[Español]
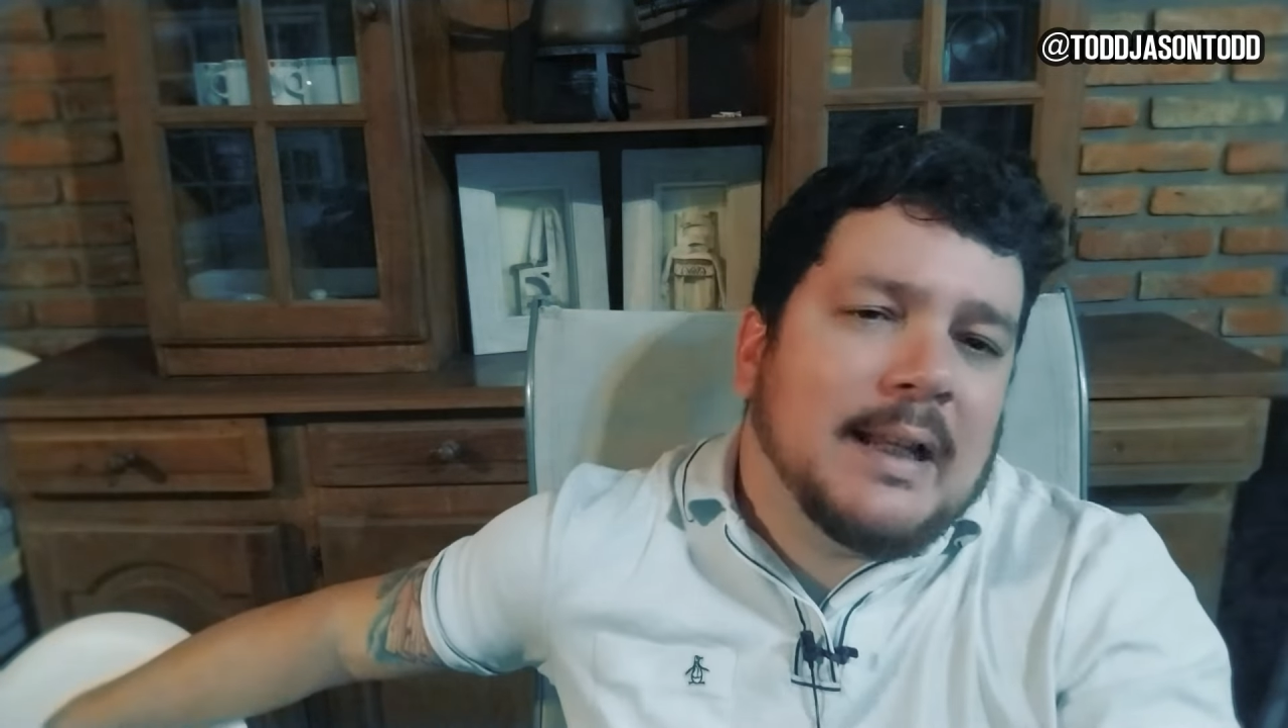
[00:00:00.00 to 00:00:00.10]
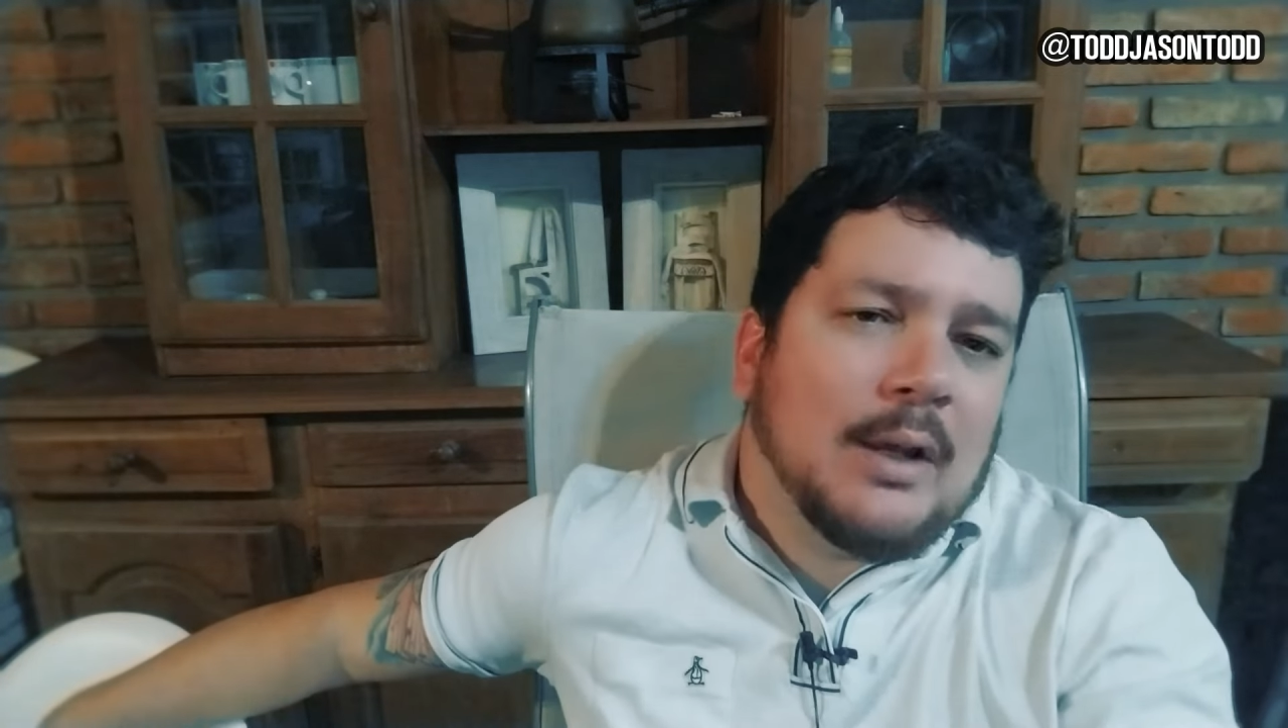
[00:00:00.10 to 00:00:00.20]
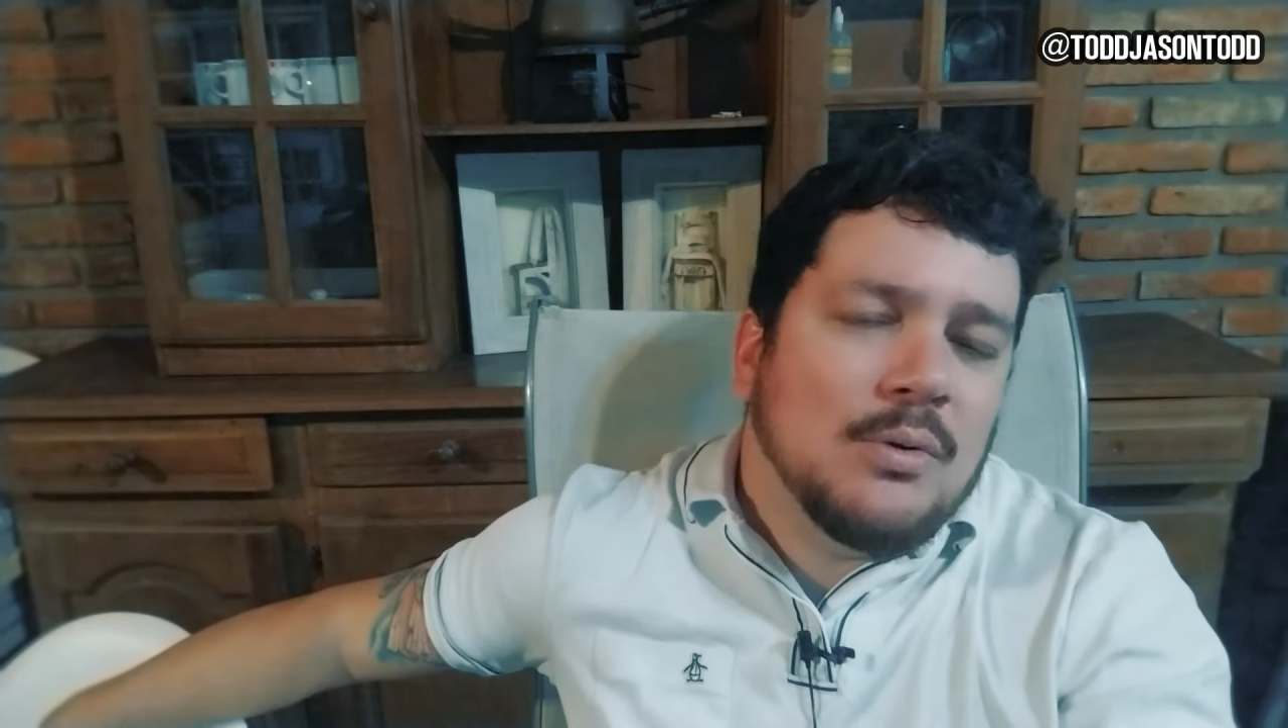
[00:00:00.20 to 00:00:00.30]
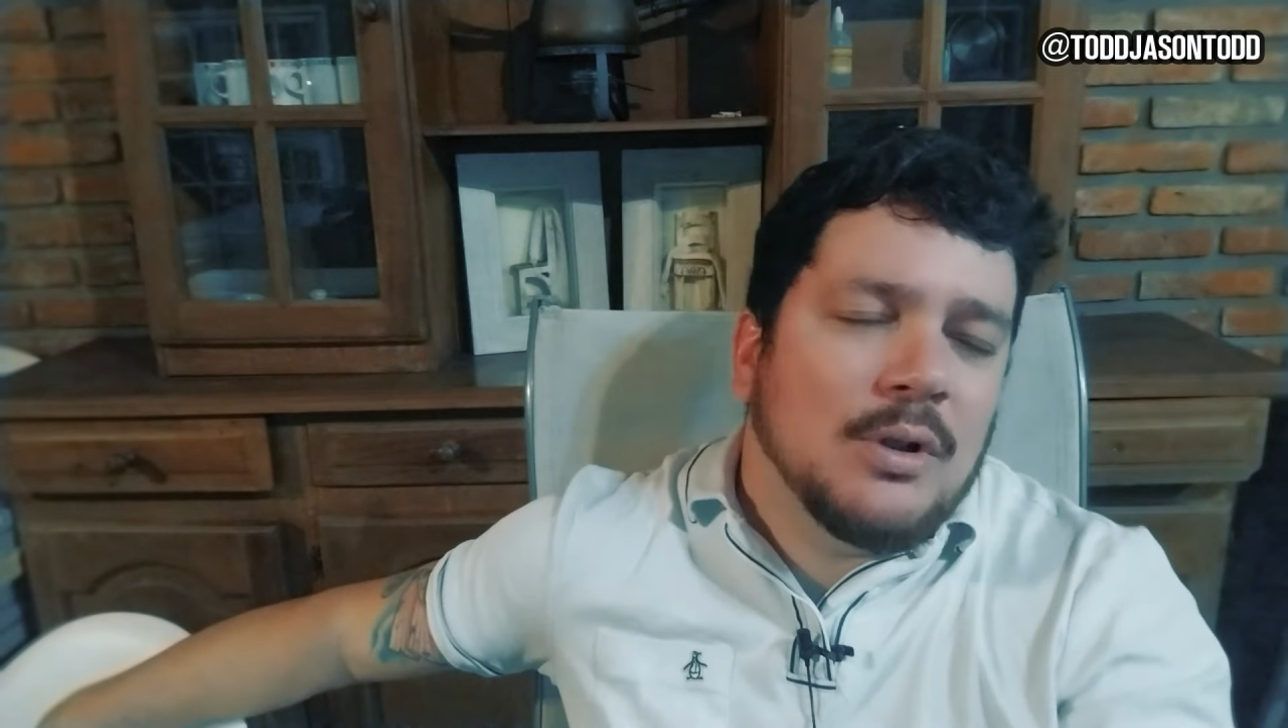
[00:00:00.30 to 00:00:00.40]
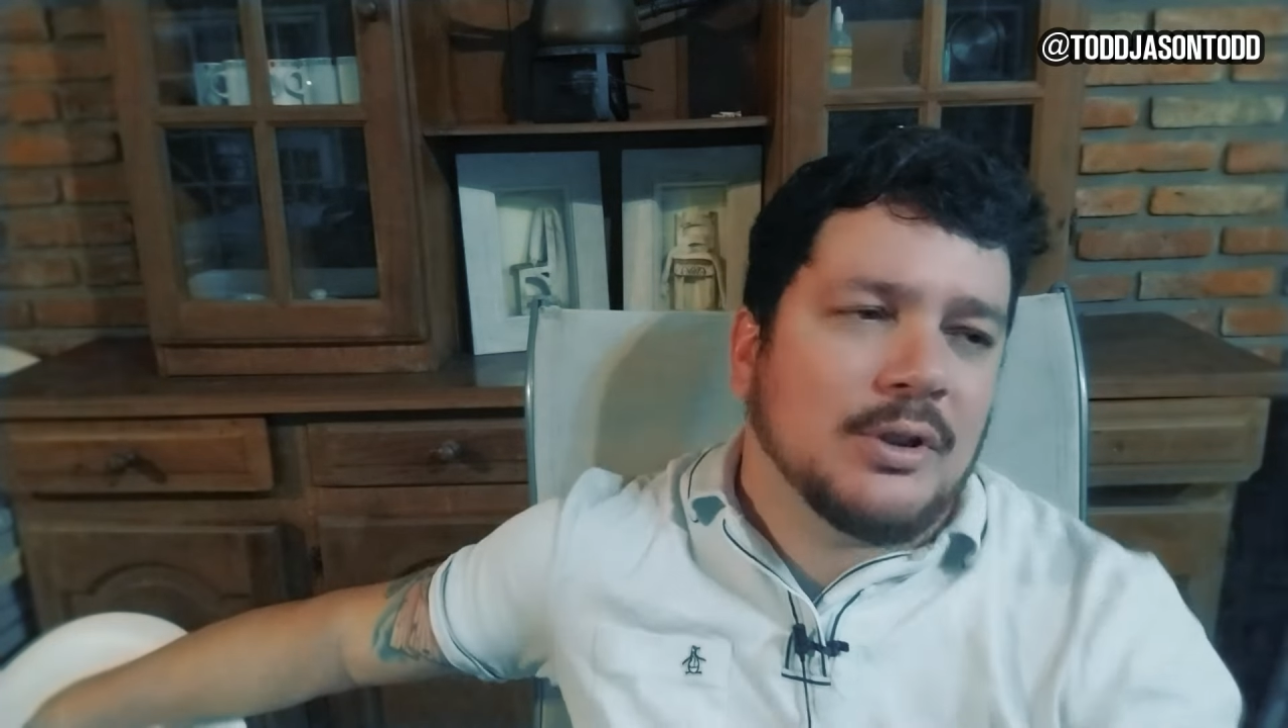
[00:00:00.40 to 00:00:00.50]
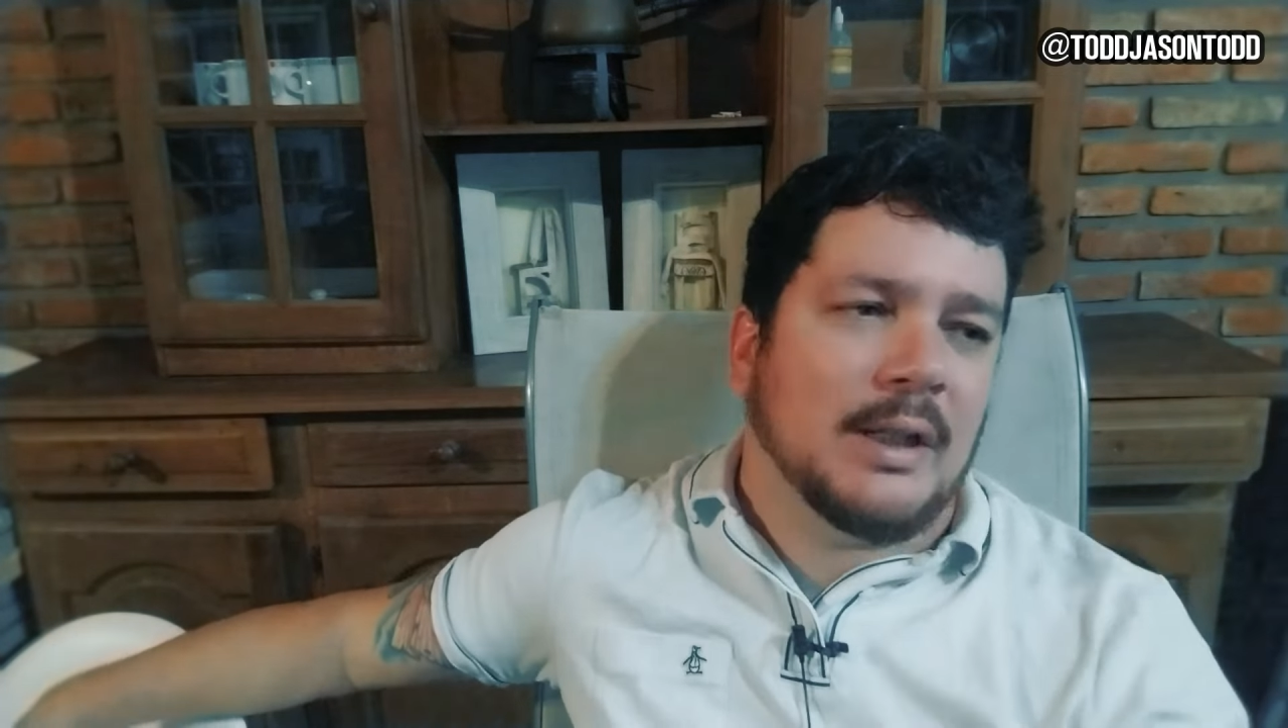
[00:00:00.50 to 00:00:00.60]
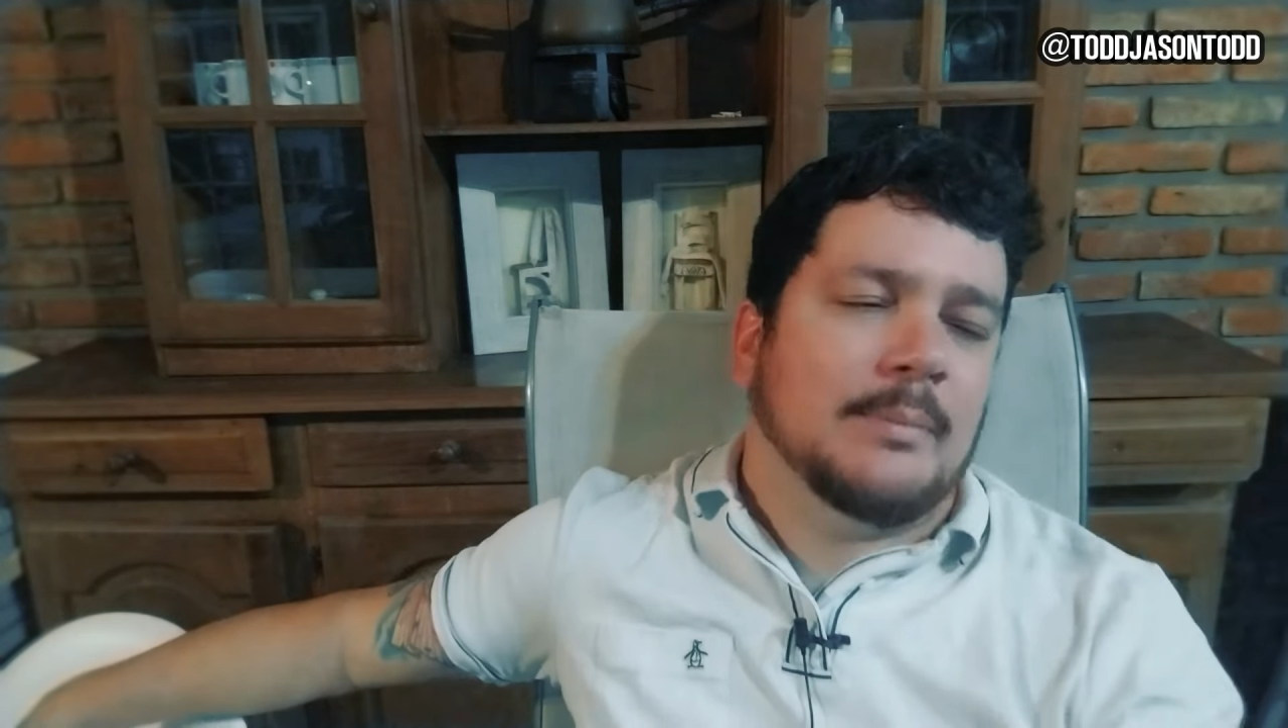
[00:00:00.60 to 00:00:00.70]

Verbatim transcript: que uno se,